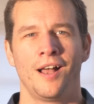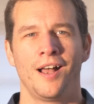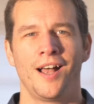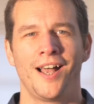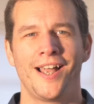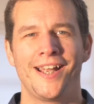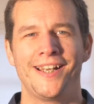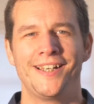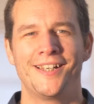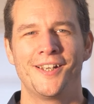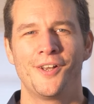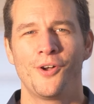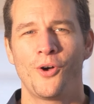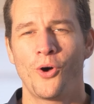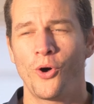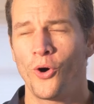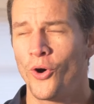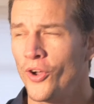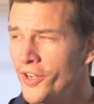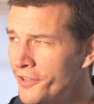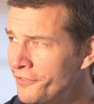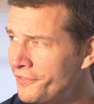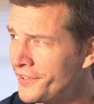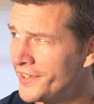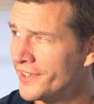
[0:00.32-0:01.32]
Eine
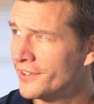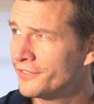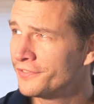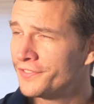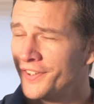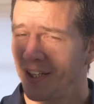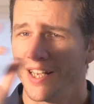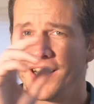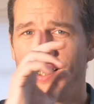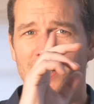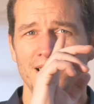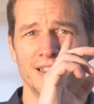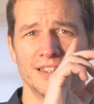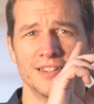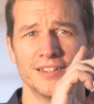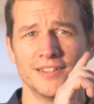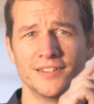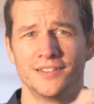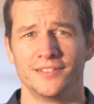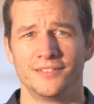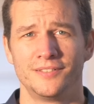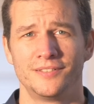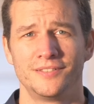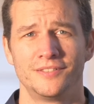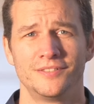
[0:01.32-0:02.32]
häufige Frage
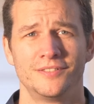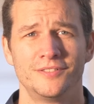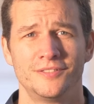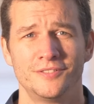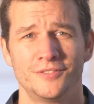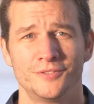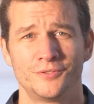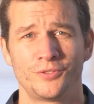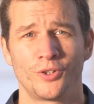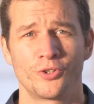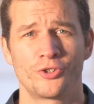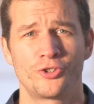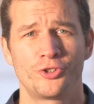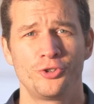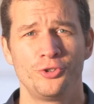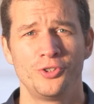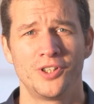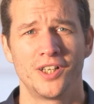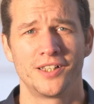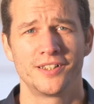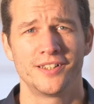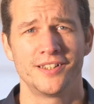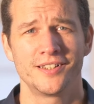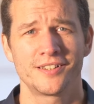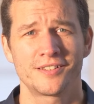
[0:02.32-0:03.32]
von
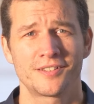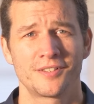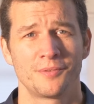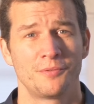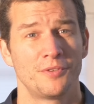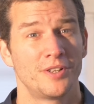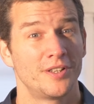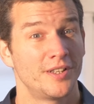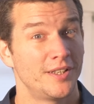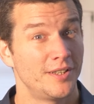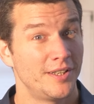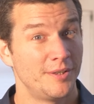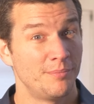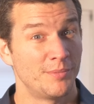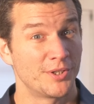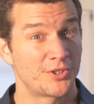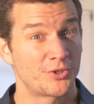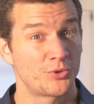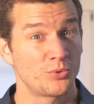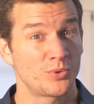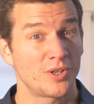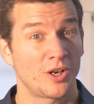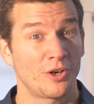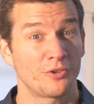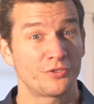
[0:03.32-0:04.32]
Schülern ist in
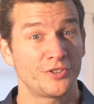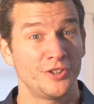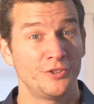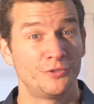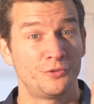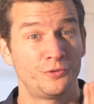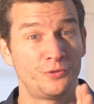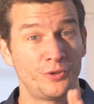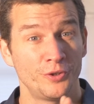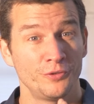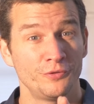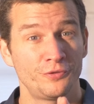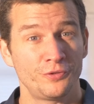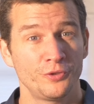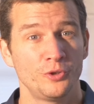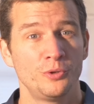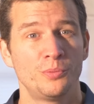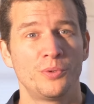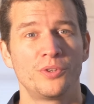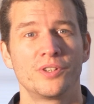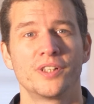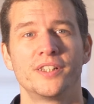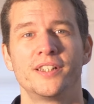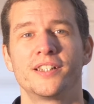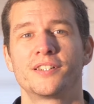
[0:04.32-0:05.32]
Bezug auf die fünf
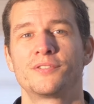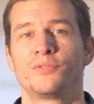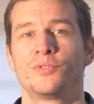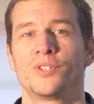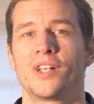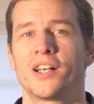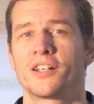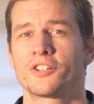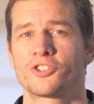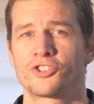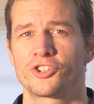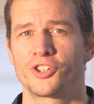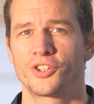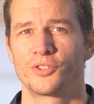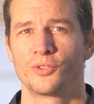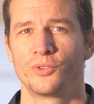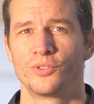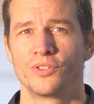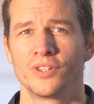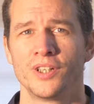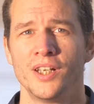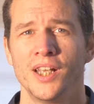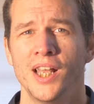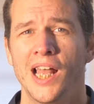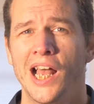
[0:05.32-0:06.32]
Übungen des Wudang
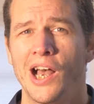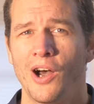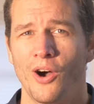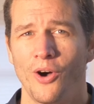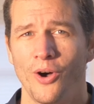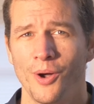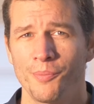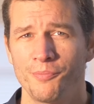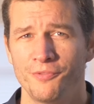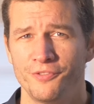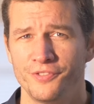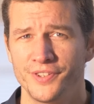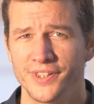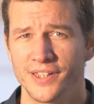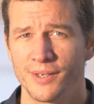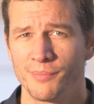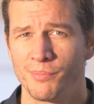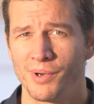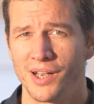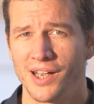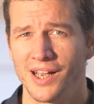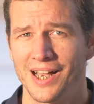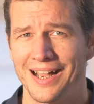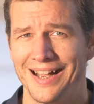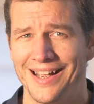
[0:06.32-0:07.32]
Qigong, ob wir
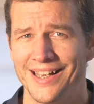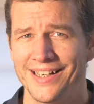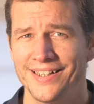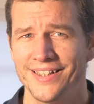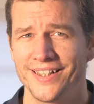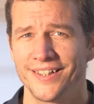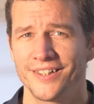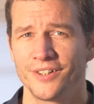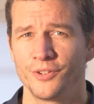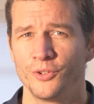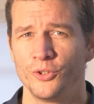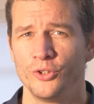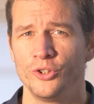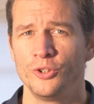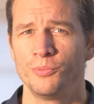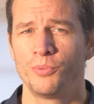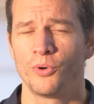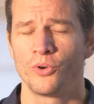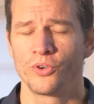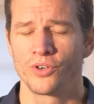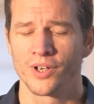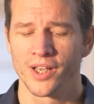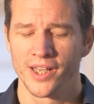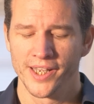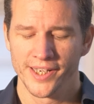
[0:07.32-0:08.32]
bei einigen
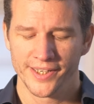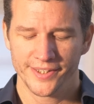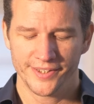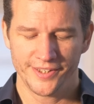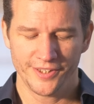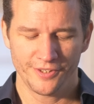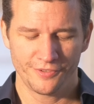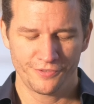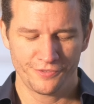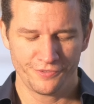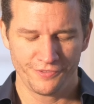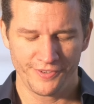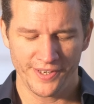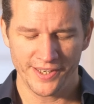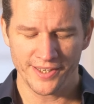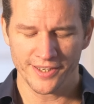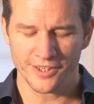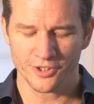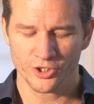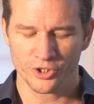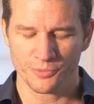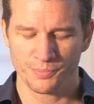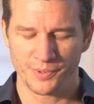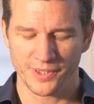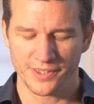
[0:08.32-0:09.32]
Übungen die
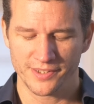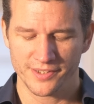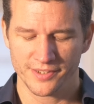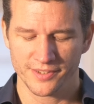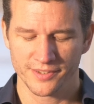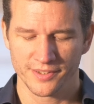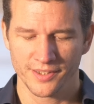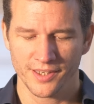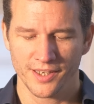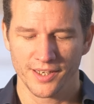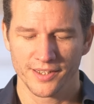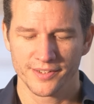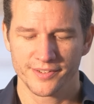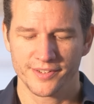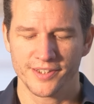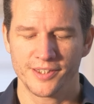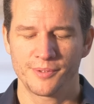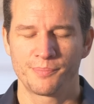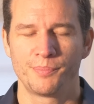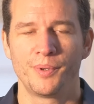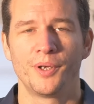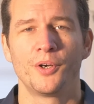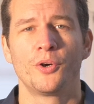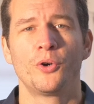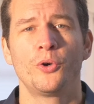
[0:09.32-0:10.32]
Fingerspitzen
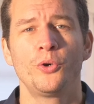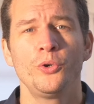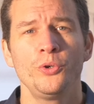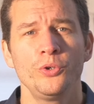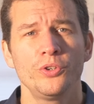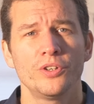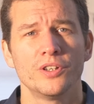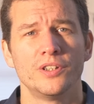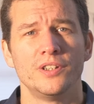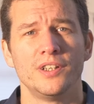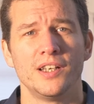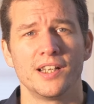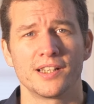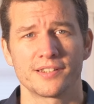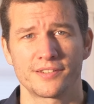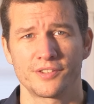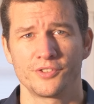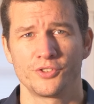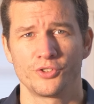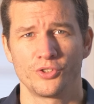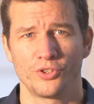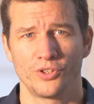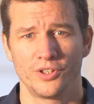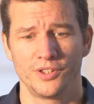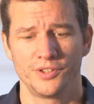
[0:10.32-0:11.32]
sich berühren
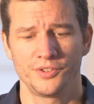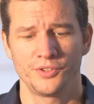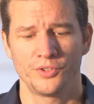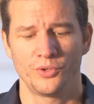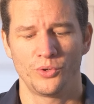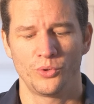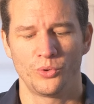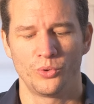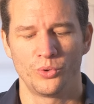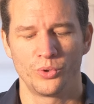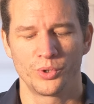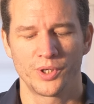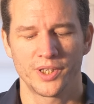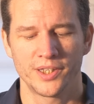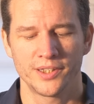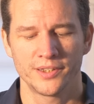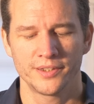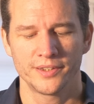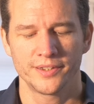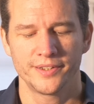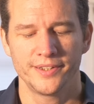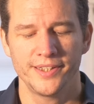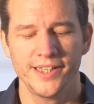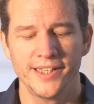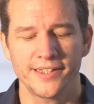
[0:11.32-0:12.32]
lassen sollen
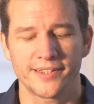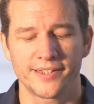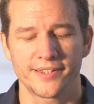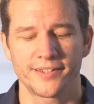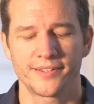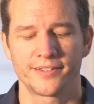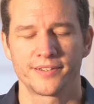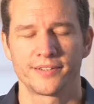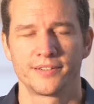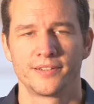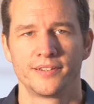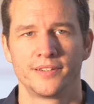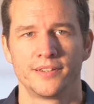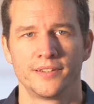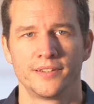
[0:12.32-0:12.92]
oder nicht.